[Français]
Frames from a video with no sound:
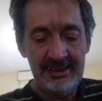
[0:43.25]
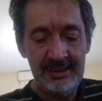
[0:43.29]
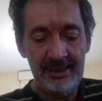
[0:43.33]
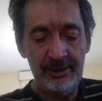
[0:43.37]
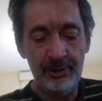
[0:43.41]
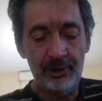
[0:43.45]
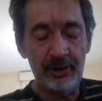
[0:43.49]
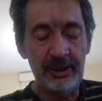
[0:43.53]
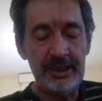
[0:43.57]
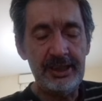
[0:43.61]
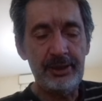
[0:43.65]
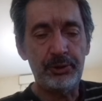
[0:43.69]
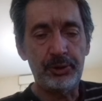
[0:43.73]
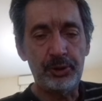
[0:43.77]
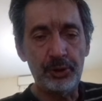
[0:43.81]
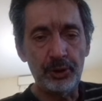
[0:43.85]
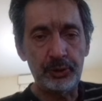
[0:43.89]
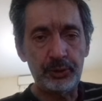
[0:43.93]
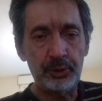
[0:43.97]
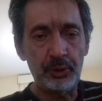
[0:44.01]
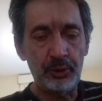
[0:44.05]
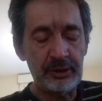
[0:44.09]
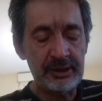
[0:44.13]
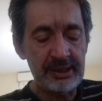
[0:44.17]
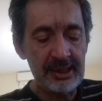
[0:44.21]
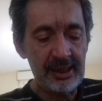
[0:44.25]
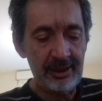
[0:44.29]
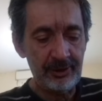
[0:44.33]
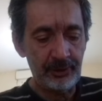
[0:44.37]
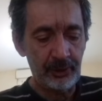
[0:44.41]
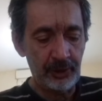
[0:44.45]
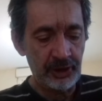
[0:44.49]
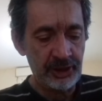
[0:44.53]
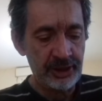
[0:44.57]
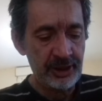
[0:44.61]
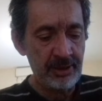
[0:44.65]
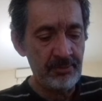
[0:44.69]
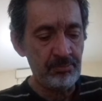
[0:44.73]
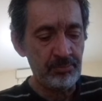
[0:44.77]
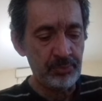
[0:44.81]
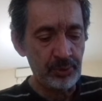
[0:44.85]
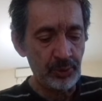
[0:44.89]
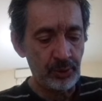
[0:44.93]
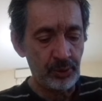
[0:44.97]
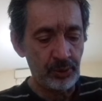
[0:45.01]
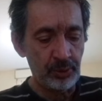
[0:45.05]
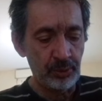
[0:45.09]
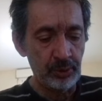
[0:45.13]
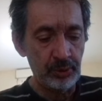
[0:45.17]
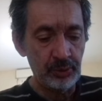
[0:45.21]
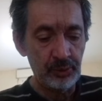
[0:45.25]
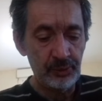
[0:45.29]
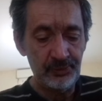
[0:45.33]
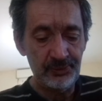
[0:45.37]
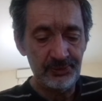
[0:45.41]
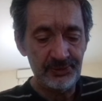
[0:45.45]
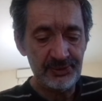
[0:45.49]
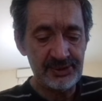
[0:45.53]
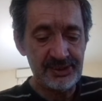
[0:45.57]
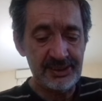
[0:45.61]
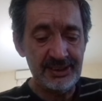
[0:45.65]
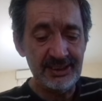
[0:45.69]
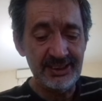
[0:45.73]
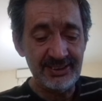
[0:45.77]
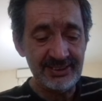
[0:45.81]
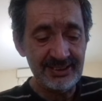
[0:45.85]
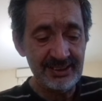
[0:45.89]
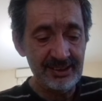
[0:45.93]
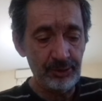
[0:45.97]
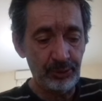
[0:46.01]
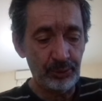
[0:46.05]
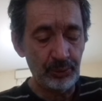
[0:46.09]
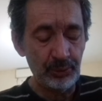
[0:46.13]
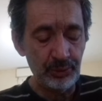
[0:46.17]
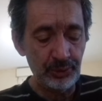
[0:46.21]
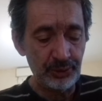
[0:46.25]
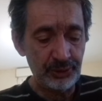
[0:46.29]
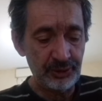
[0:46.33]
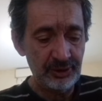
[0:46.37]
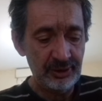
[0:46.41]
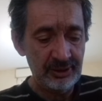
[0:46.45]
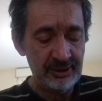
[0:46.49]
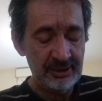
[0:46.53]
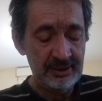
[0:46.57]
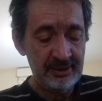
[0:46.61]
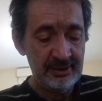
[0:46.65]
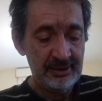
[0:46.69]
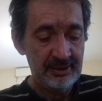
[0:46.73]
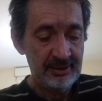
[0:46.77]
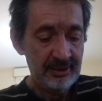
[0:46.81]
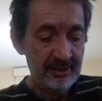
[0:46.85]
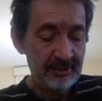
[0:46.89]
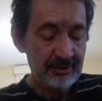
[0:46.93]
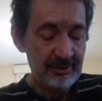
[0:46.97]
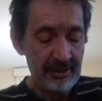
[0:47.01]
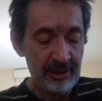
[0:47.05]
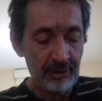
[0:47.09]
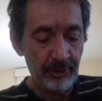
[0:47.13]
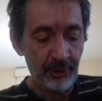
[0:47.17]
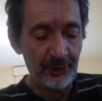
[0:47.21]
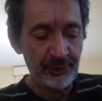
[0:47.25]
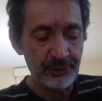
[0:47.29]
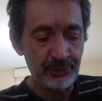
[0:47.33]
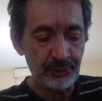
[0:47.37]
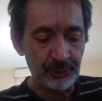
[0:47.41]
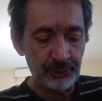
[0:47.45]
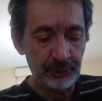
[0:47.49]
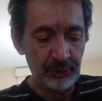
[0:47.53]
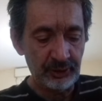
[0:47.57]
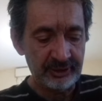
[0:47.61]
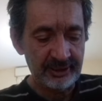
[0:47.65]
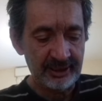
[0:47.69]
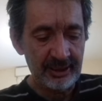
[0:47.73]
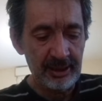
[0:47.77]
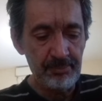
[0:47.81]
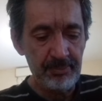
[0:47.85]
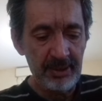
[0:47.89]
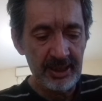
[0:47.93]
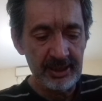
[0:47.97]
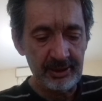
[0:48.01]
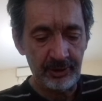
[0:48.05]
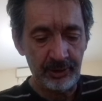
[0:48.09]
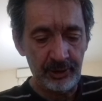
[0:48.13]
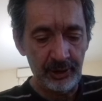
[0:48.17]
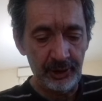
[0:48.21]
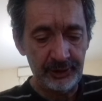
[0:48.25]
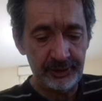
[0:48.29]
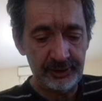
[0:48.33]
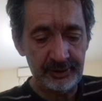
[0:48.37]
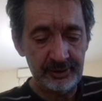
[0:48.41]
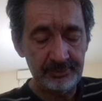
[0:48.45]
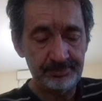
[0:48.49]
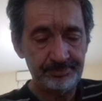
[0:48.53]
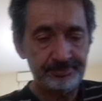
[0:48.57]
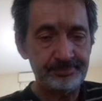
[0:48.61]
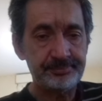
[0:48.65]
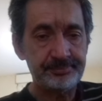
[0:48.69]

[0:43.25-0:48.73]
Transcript: Alors les deux tocards que j'aime beaucoup, 6 et 12. Alors ils ont de très belles cotes.